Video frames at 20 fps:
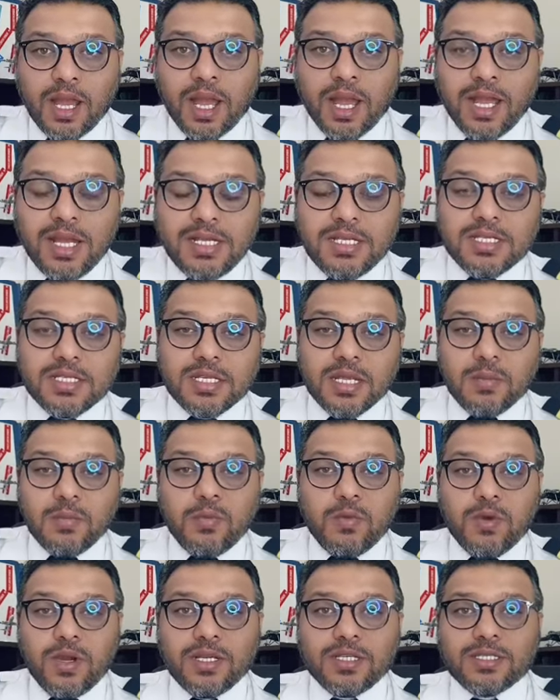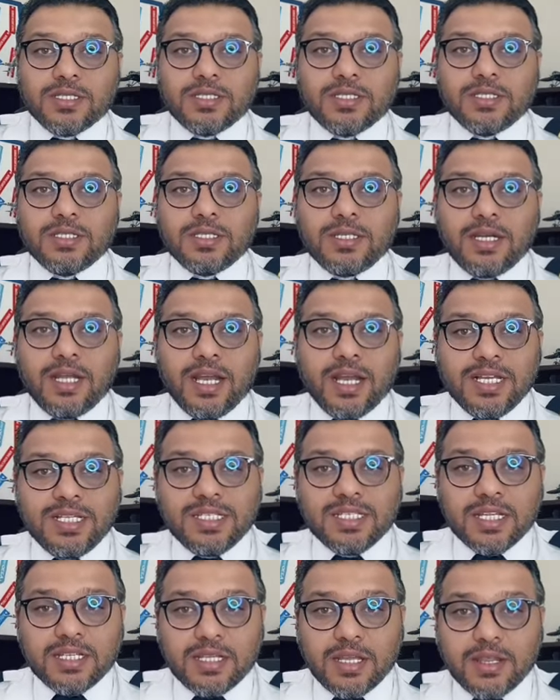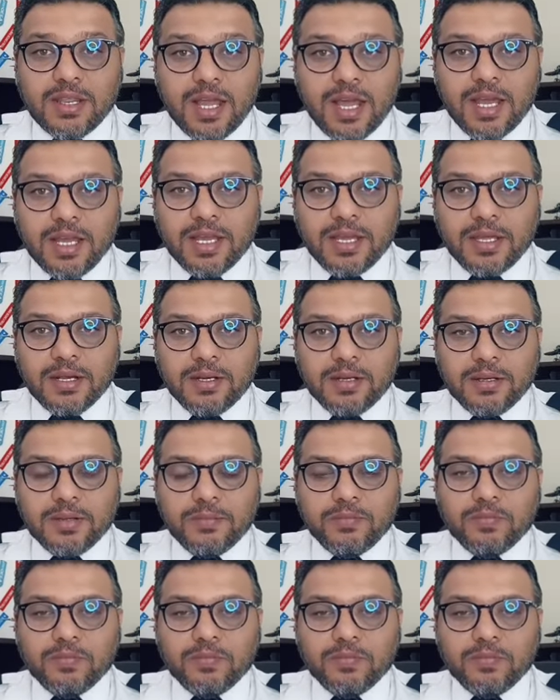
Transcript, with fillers: انسب وقت لحجز التذاكر